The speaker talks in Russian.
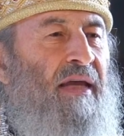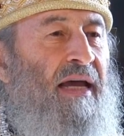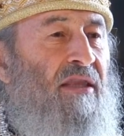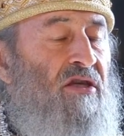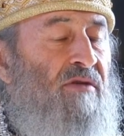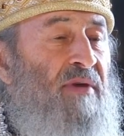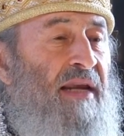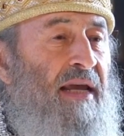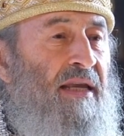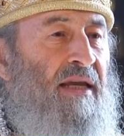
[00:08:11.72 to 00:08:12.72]
Это
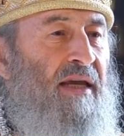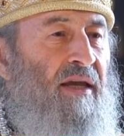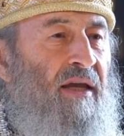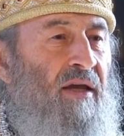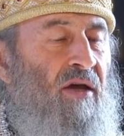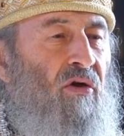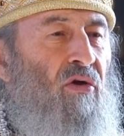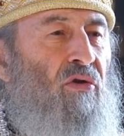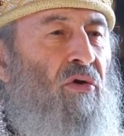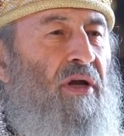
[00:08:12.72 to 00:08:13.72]
смирение,
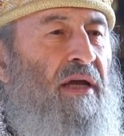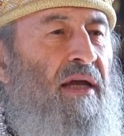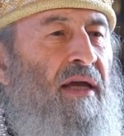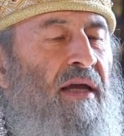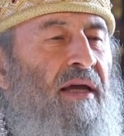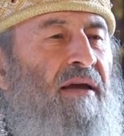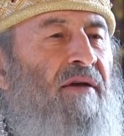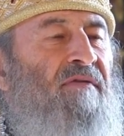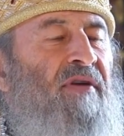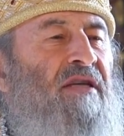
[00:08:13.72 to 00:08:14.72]
которое
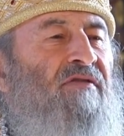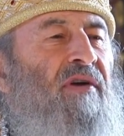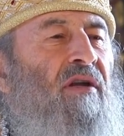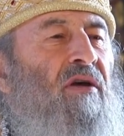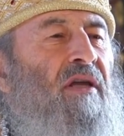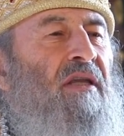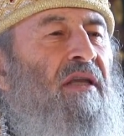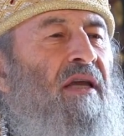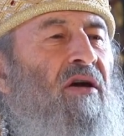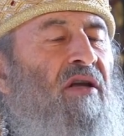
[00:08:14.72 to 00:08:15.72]
э, вызвало
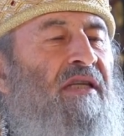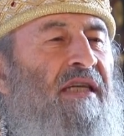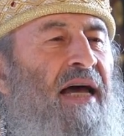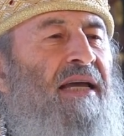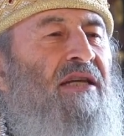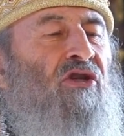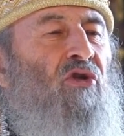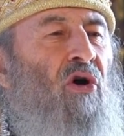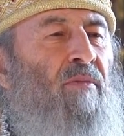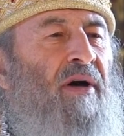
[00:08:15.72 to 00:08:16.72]
э, отца из
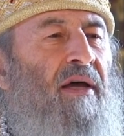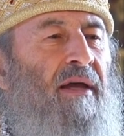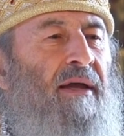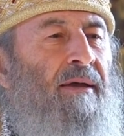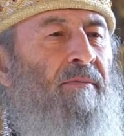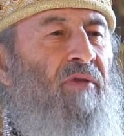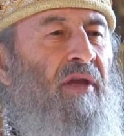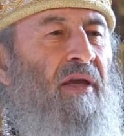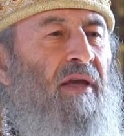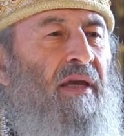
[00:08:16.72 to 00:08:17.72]
дома
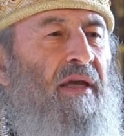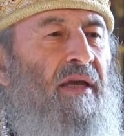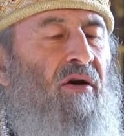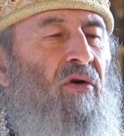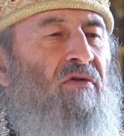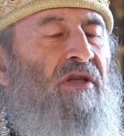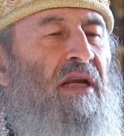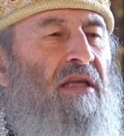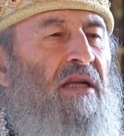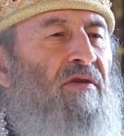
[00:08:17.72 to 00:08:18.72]
и он
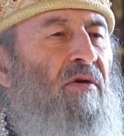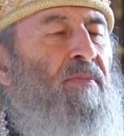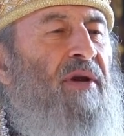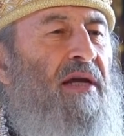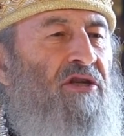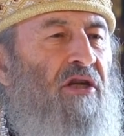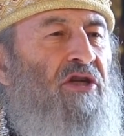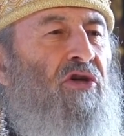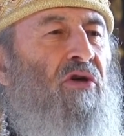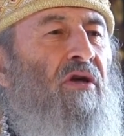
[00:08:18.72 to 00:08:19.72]
встретил его прежде
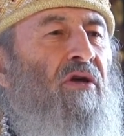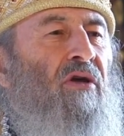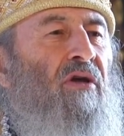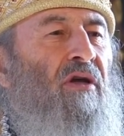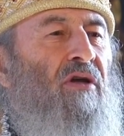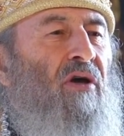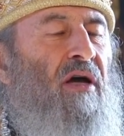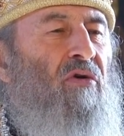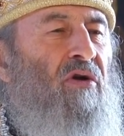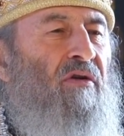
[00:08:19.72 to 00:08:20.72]
еще, э,
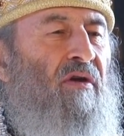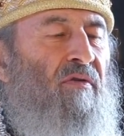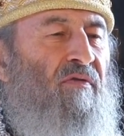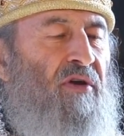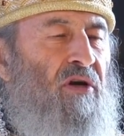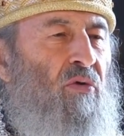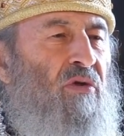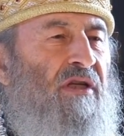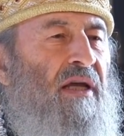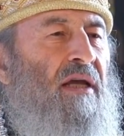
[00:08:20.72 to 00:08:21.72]
как он э,
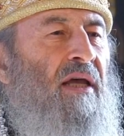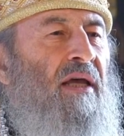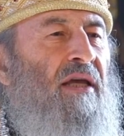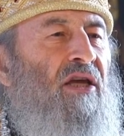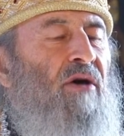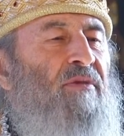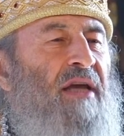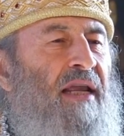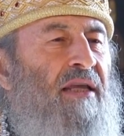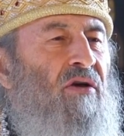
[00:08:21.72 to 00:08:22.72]
вернулся и
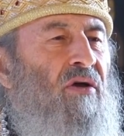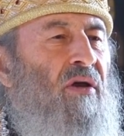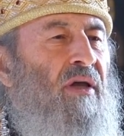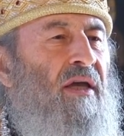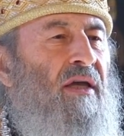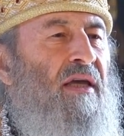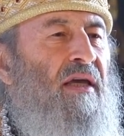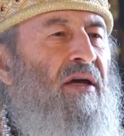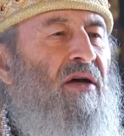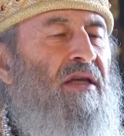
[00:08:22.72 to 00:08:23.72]
обнял его
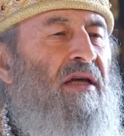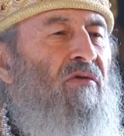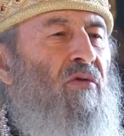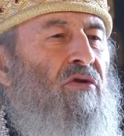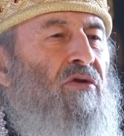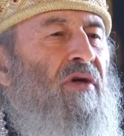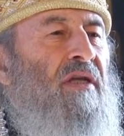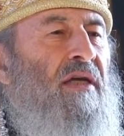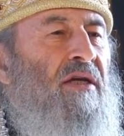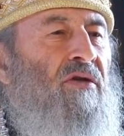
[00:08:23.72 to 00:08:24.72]
и одел лучшую
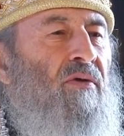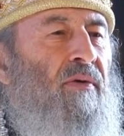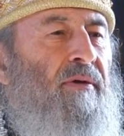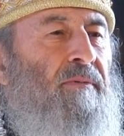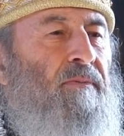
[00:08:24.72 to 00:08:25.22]
одежду.